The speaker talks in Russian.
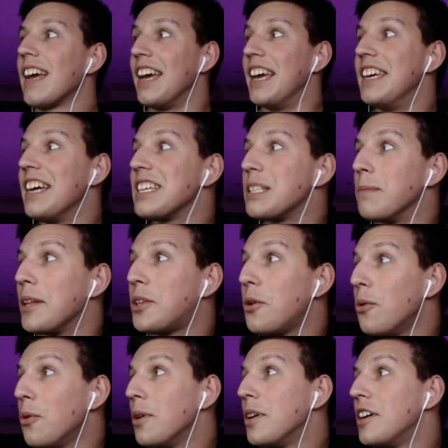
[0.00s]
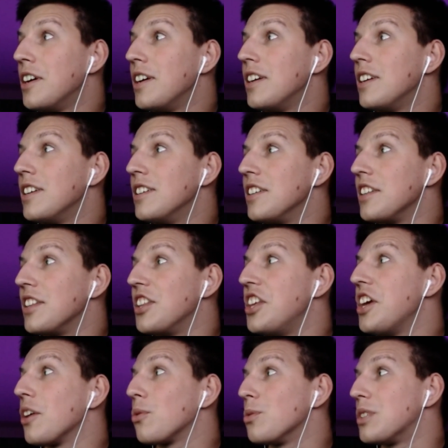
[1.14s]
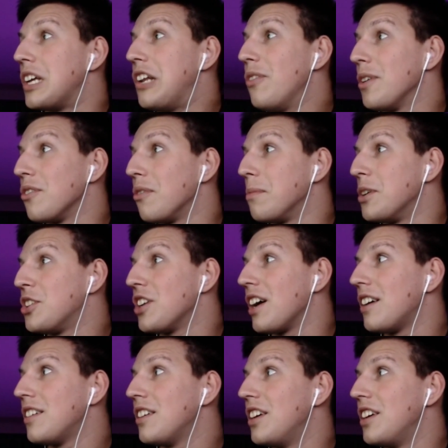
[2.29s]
И я смотрю, нету зеленого меча